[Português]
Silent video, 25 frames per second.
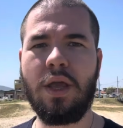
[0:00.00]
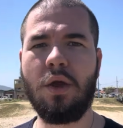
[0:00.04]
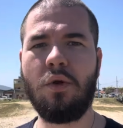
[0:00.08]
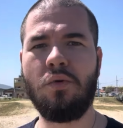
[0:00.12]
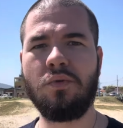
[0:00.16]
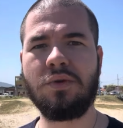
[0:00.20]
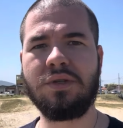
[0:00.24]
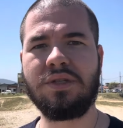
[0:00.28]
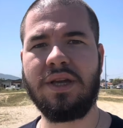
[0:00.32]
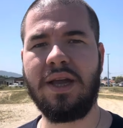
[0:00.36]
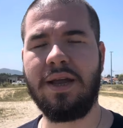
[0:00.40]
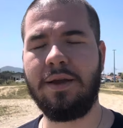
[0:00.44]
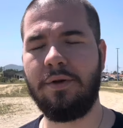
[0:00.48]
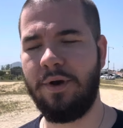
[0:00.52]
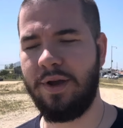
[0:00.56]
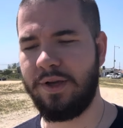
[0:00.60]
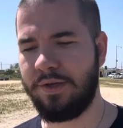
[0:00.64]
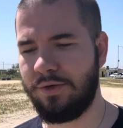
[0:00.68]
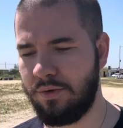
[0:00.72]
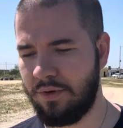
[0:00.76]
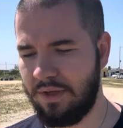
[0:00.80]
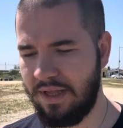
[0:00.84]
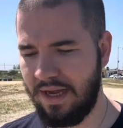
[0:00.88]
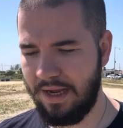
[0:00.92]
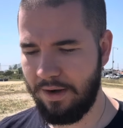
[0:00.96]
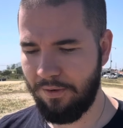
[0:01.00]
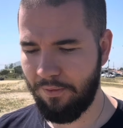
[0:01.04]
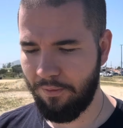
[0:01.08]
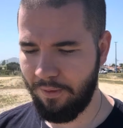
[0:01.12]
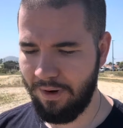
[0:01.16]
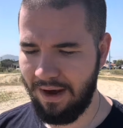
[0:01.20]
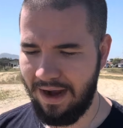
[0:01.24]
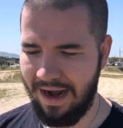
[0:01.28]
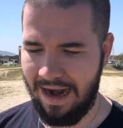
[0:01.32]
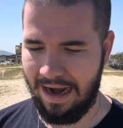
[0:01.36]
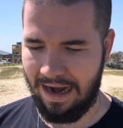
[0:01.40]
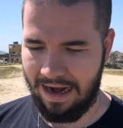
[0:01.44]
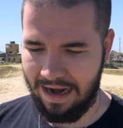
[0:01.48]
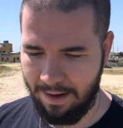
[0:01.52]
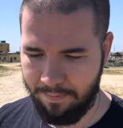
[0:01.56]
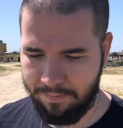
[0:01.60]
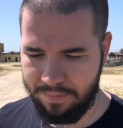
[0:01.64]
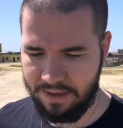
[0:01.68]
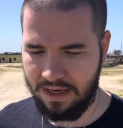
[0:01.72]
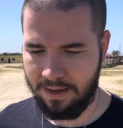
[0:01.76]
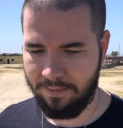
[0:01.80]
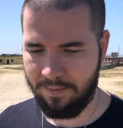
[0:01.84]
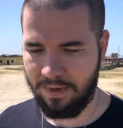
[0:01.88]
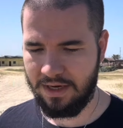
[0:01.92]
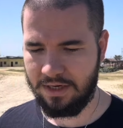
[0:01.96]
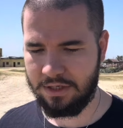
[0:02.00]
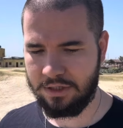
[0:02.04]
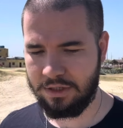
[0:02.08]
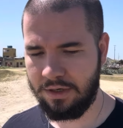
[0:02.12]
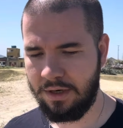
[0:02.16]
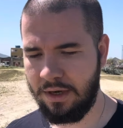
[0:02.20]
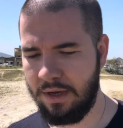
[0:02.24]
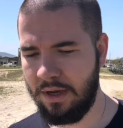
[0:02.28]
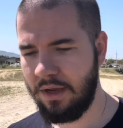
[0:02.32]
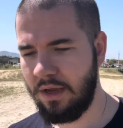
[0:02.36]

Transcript: consegue o resultado rapidamente